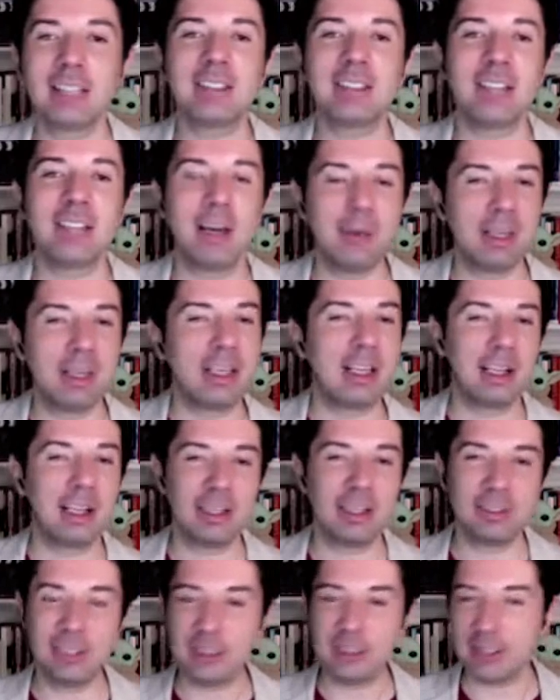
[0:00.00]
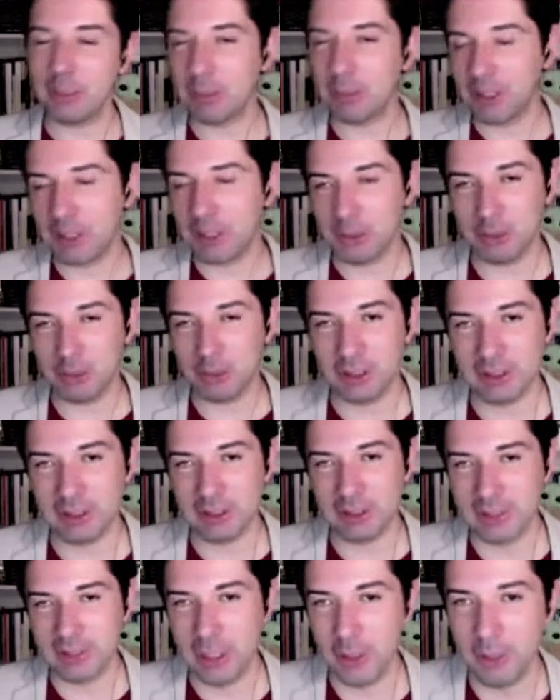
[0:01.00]
ya saben que recientemente hemos
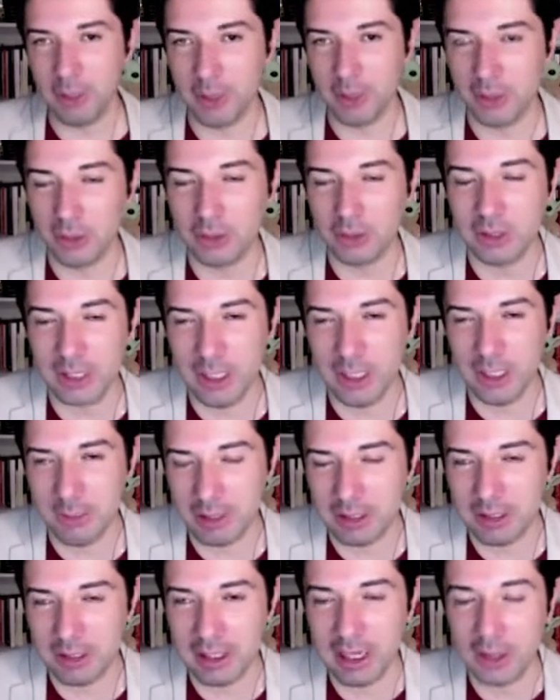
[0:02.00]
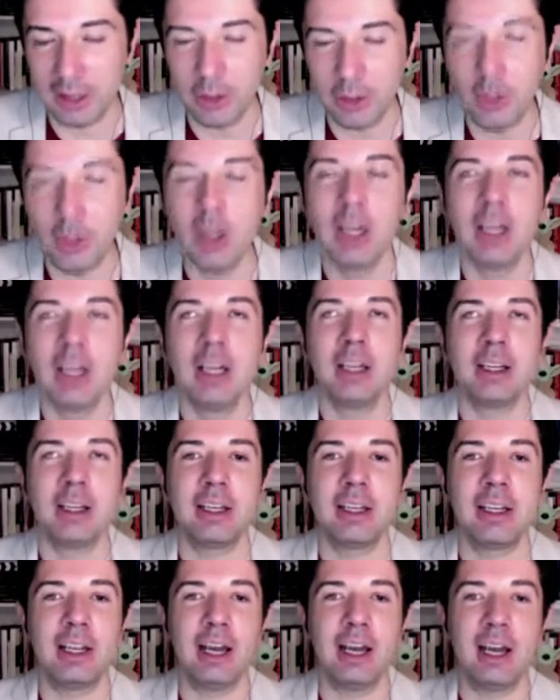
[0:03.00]
estado viendo cine mexicano
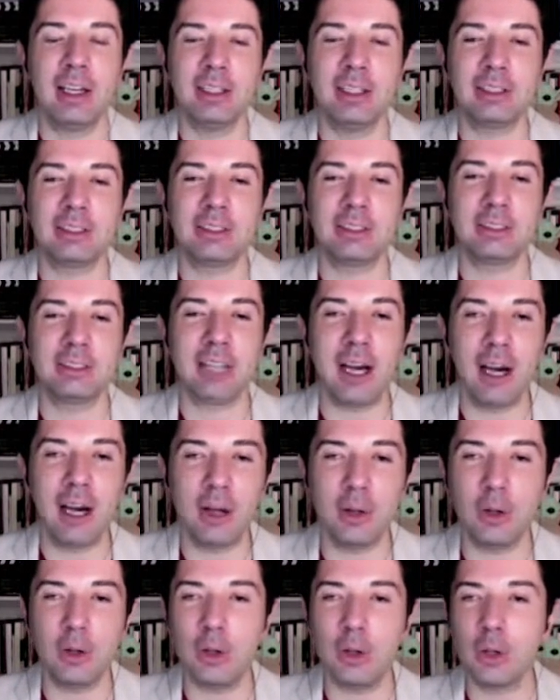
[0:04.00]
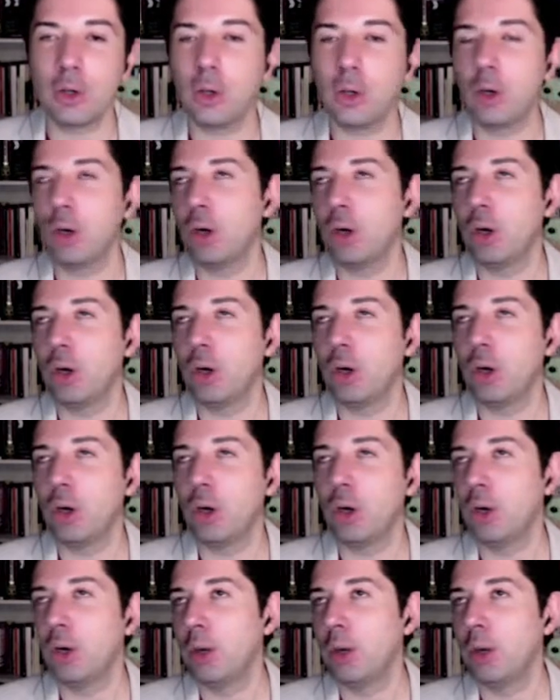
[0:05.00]
que ha estado como